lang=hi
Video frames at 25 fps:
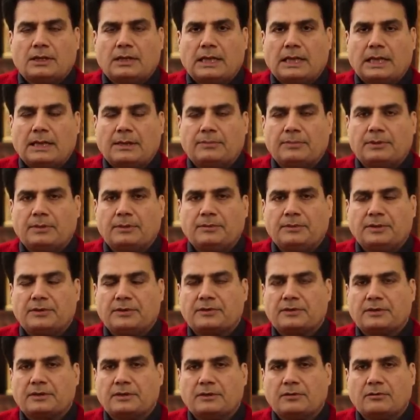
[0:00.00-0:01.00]
नैब ने मीर
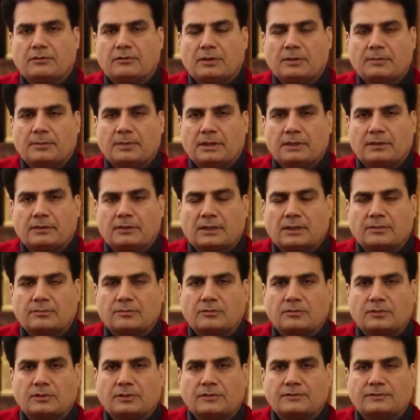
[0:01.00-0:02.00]
शकीलरहमान साहब
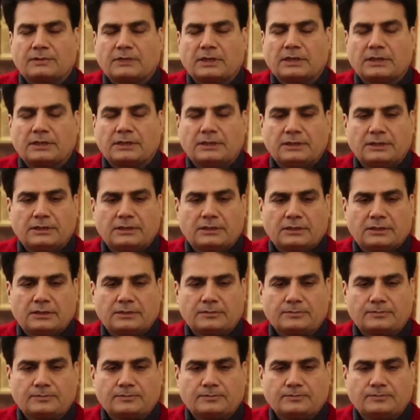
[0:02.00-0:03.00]
को गिरफ़्तार किया
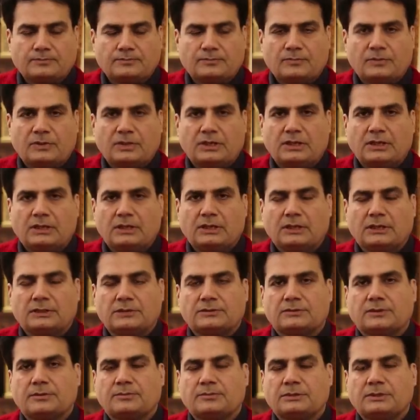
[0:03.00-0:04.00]
जनाब ये
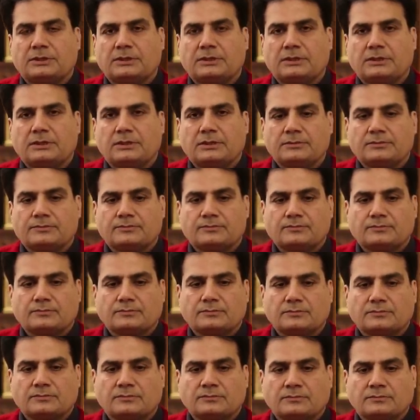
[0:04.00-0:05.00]
समझें
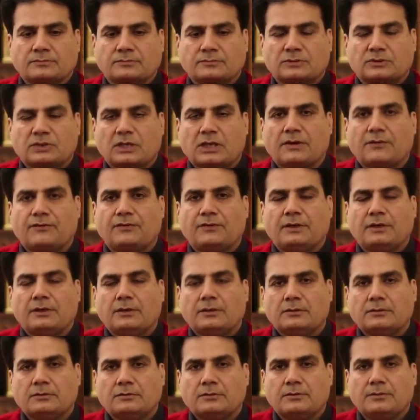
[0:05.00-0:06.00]
हम्म, काफ़ी
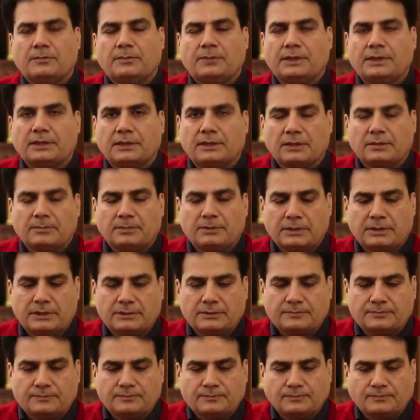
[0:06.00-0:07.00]
बड़ी ख़बर
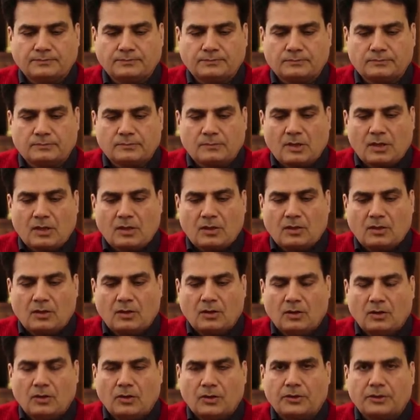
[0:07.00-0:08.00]
है
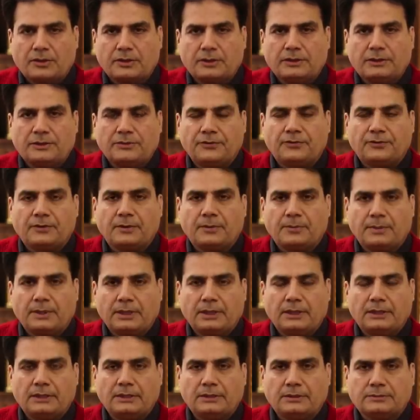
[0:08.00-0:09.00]
और इससे
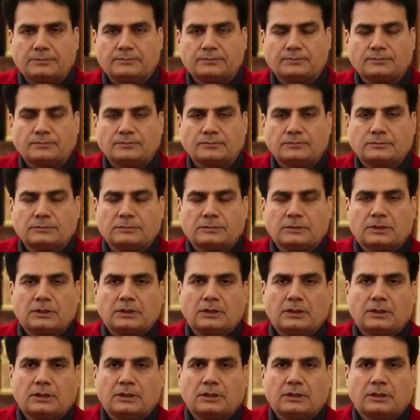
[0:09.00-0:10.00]
पहले
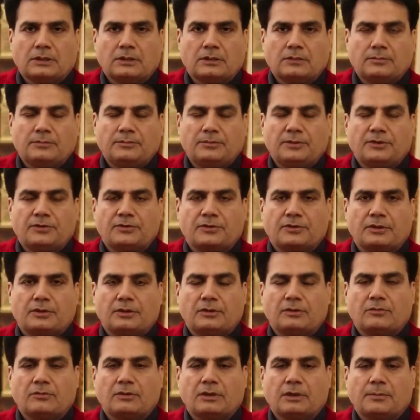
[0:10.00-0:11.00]
आ, मीर
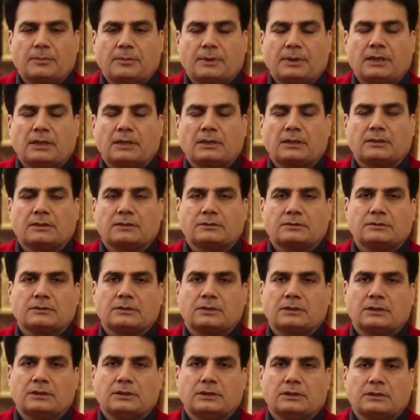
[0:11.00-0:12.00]
शकील रहमान
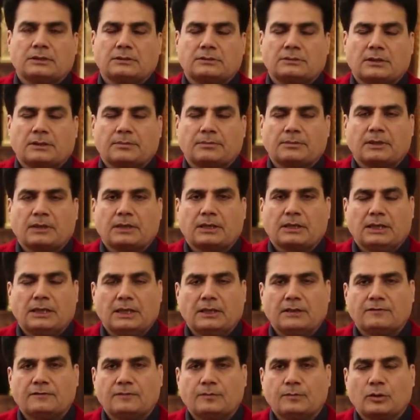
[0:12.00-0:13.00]
साहब के
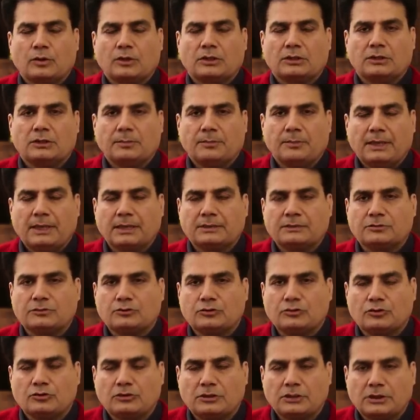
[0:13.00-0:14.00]
ख़िलाफ़ मुकदमात तो